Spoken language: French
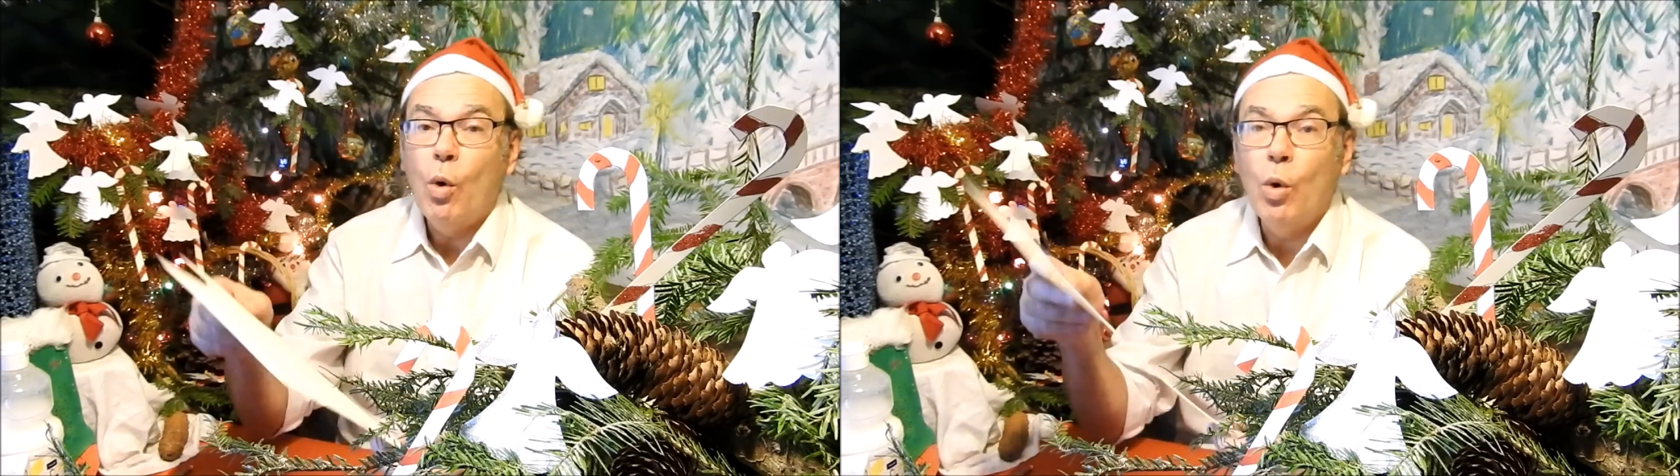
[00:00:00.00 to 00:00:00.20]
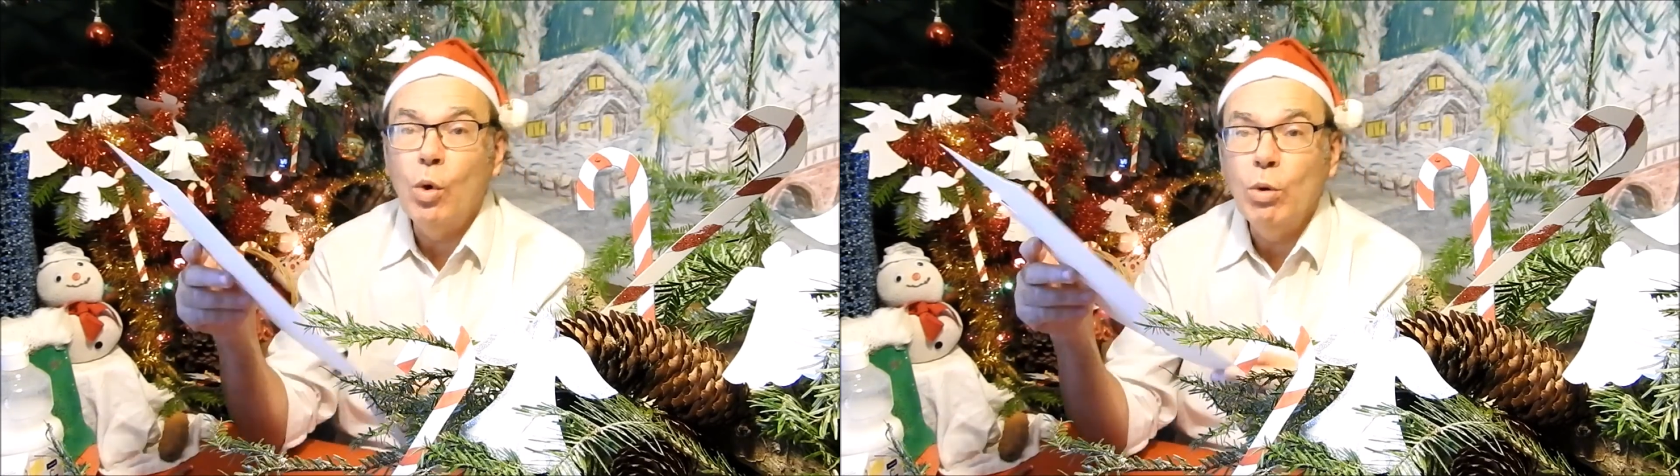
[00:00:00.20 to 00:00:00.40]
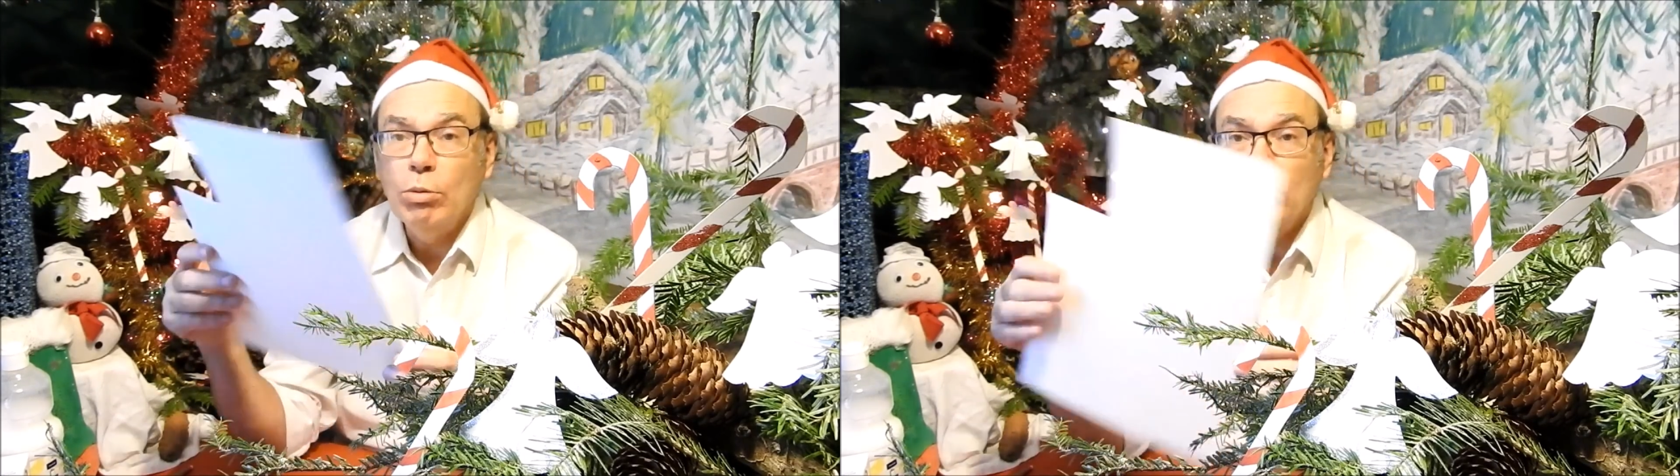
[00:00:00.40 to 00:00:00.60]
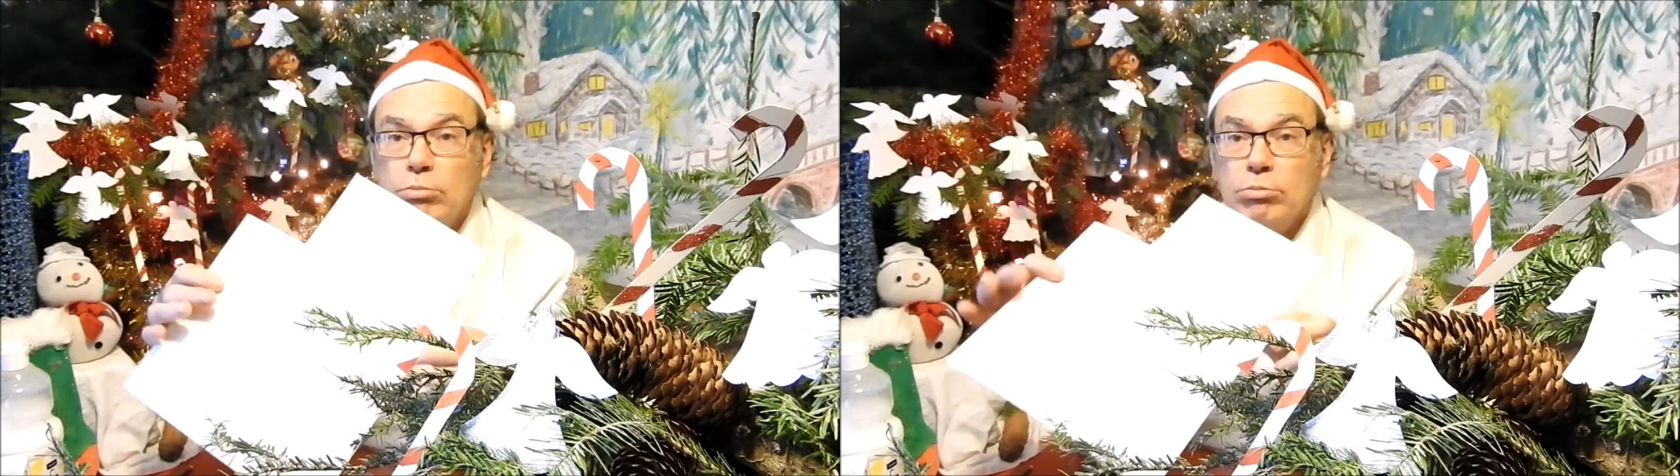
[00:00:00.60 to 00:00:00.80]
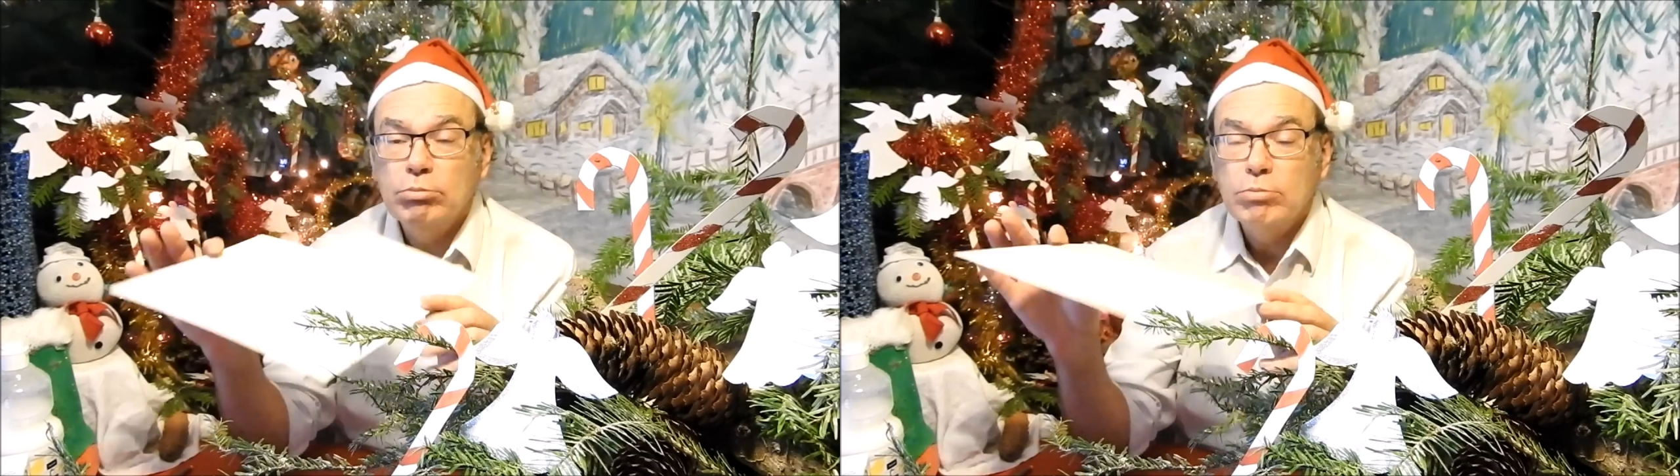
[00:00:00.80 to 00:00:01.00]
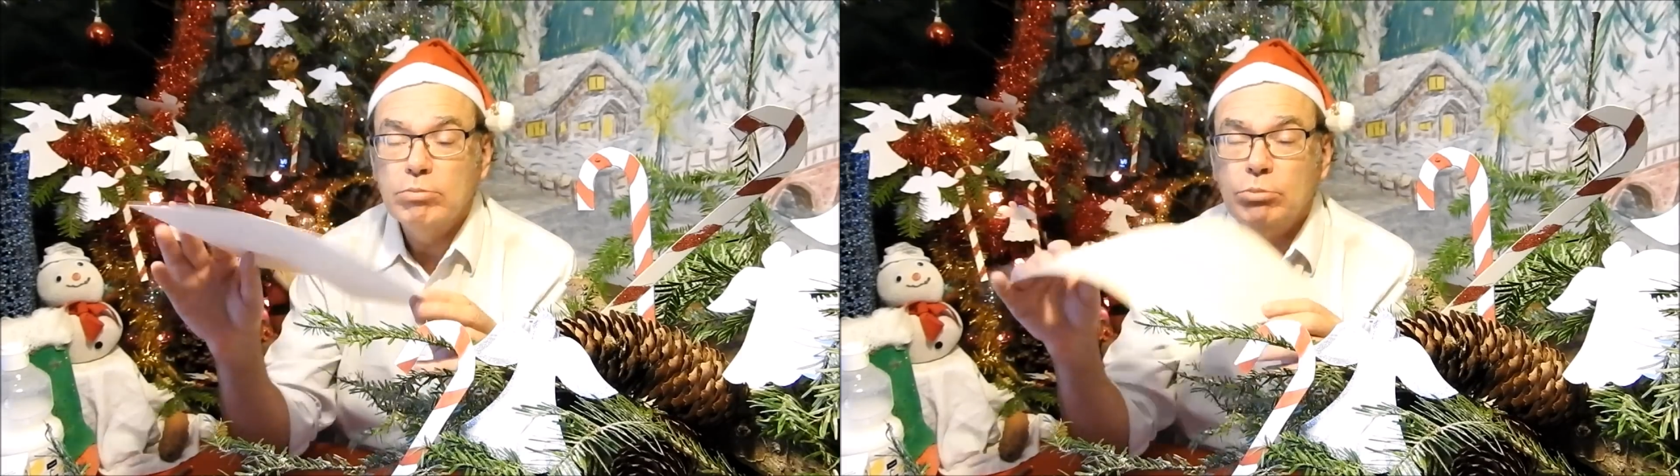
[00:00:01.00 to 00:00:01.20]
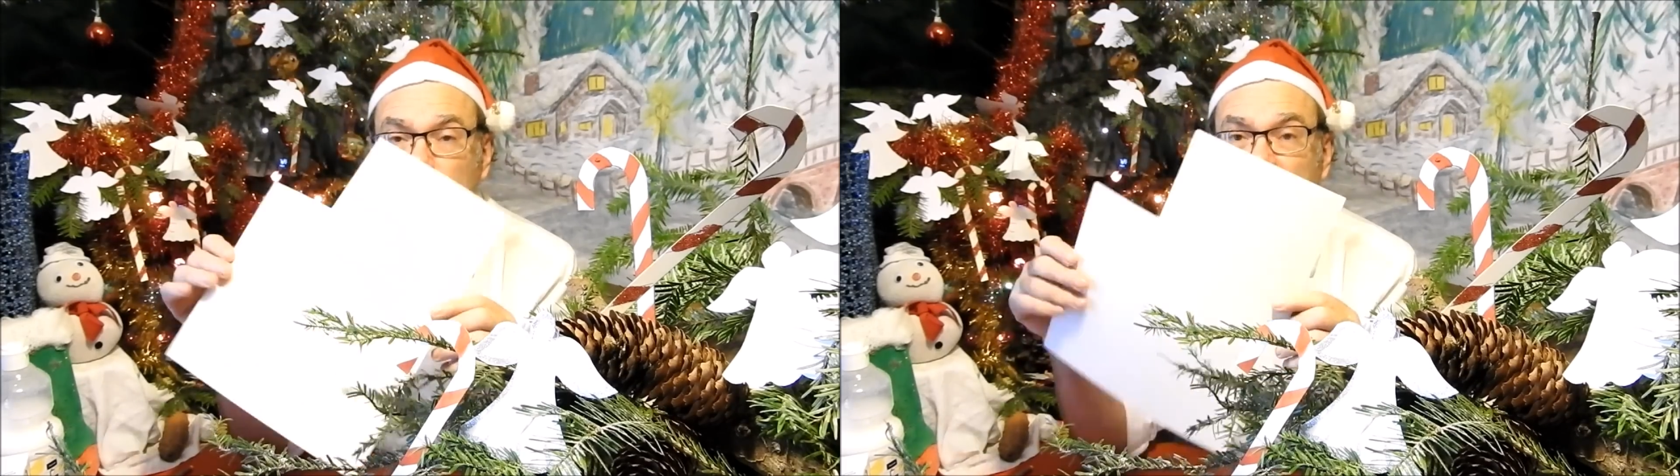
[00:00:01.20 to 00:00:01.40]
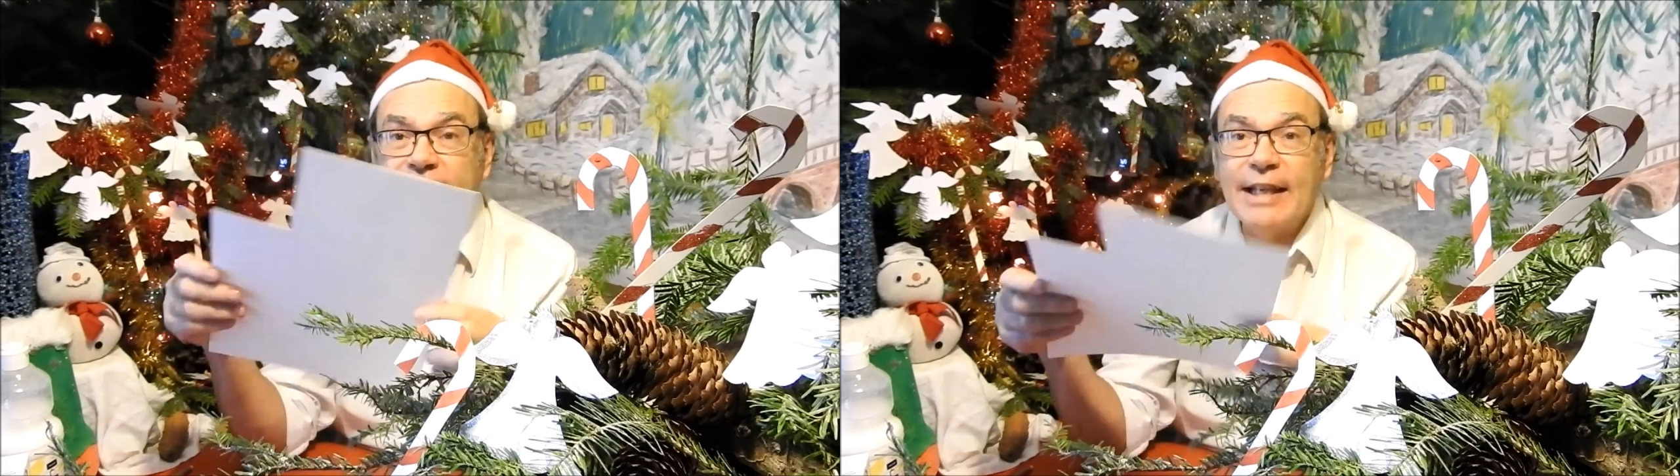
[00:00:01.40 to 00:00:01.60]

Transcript: ou de la